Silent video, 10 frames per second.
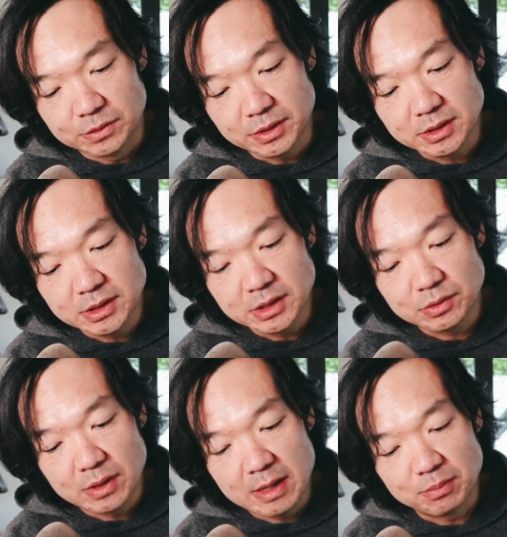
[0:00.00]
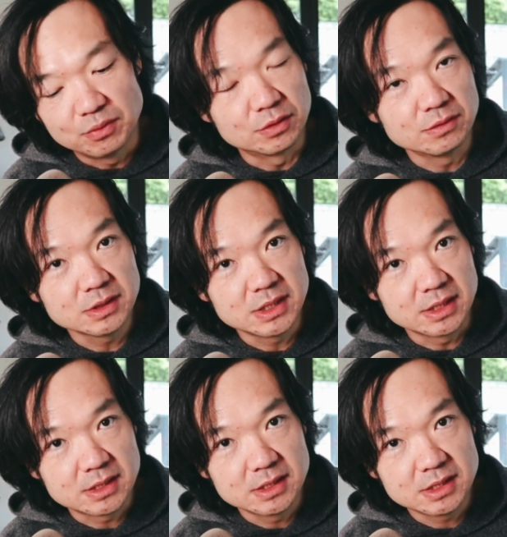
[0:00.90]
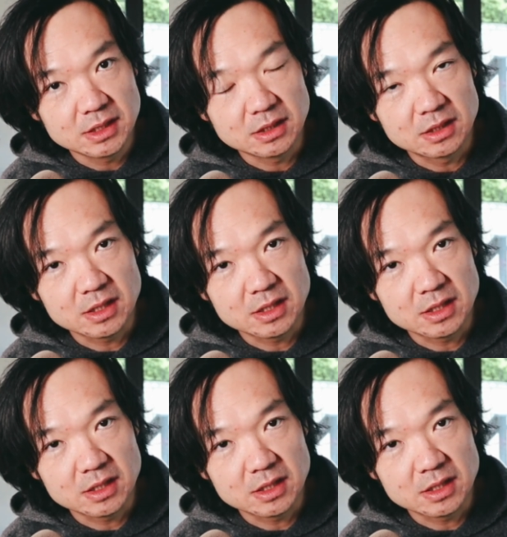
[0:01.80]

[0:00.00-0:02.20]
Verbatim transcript: 得这句话“普通且自信”呢，